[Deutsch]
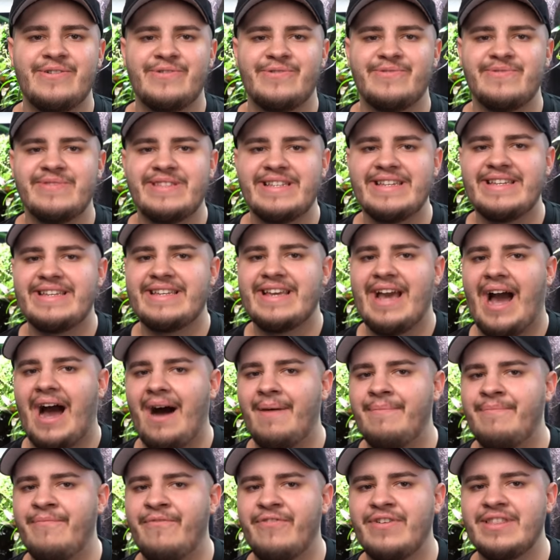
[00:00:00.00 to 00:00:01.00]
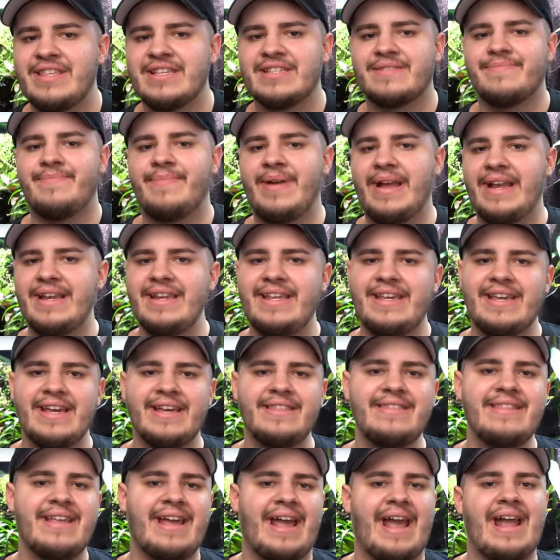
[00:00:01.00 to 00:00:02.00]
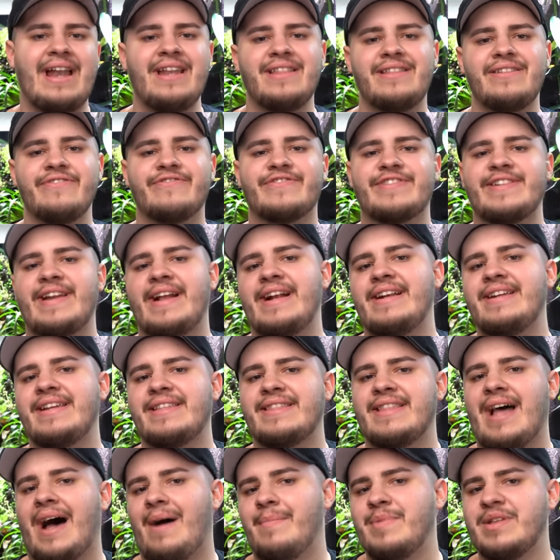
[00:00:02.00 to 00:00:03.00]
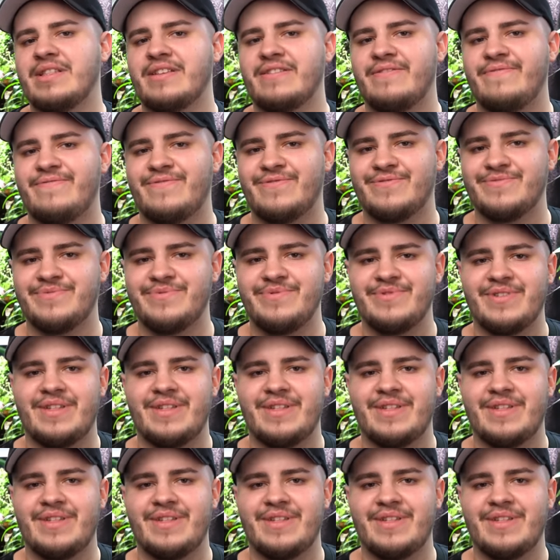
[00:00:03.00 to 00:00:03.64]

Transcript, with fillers: Und ich habe für das Bändchen relativ schnell einen Namen gefunden,